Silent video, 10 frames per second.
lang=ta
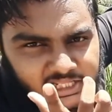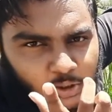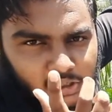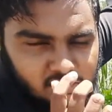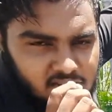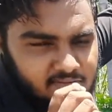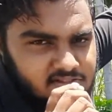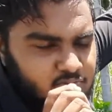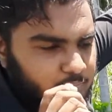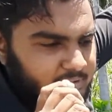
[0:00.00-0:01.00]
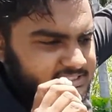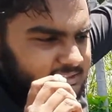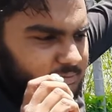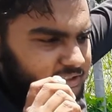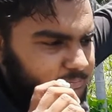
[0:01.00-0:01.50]
டியோவில் நான் வந்து சொல்
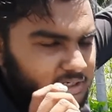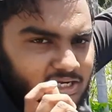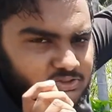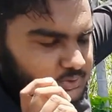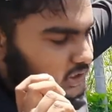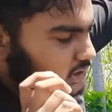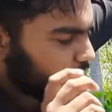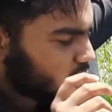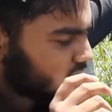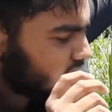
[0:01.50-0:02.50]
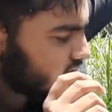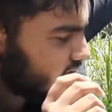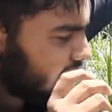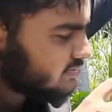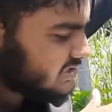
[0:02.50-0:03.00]
மென்ஷன் பண்ணியிருப்பேன் அது ஸோ ரெண்டுக்கும் வந்து
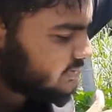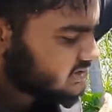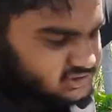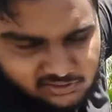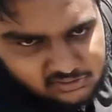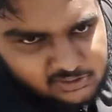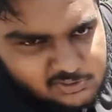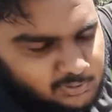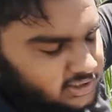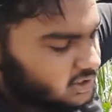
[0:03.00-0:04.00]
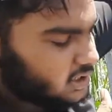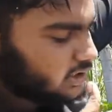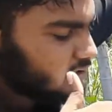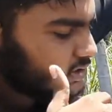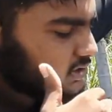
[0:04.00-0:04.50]
சேம் சஸ்பென்ஸ் தான் வந்து யூஸ்
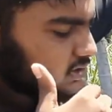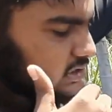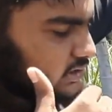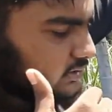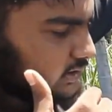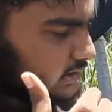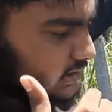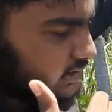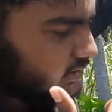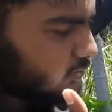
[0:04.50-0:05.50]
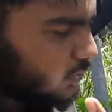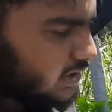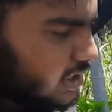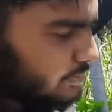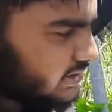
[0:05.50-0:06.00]
பண்ணியிருக்காங்க
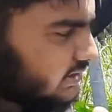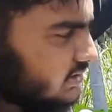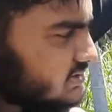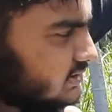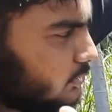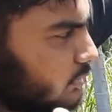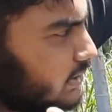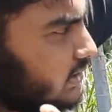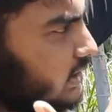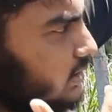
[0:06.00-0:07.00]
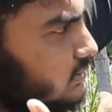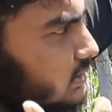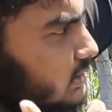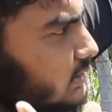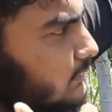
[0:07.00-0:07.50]
இதோட காம்படிட்டர்ஸ்ன்னு வந்து பார்த்திங்கன்னா
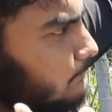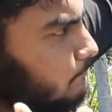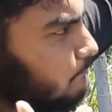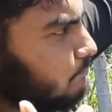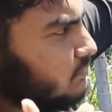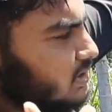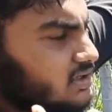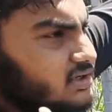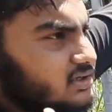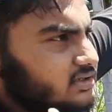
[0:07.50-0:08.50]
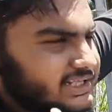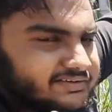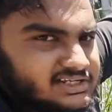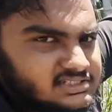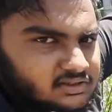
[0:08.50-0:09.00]
வந்து
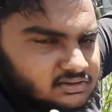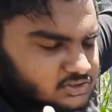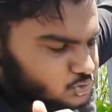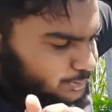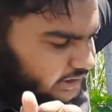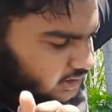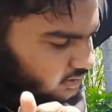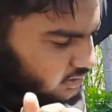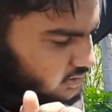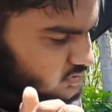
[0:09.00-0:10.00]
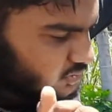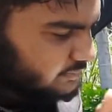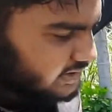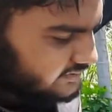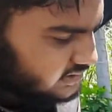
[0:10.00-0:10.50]
டிவிஎஸில் வந்து ஜூபிட்டர் இருக்குது ஸோ
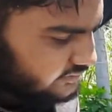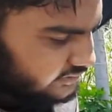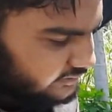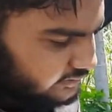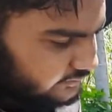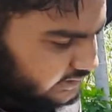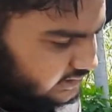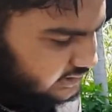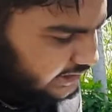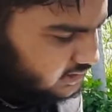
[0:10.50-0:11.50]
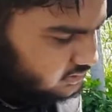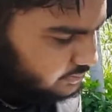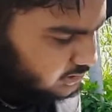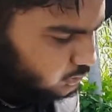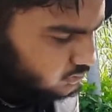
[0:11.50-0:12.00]
அப்படியே வந்து ஃப்ரண்ட் டயர்
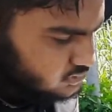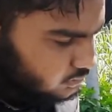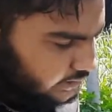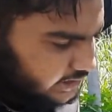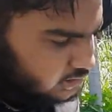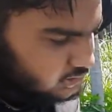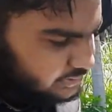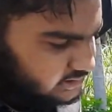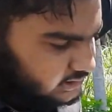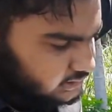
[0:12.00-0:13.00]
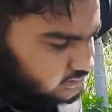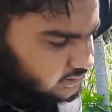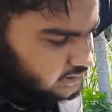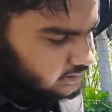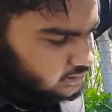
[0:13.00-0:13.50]
வந்து பார்த்துருவோம் ஸோ டயர் வந்து பார்த்திங்கன்னா வந்து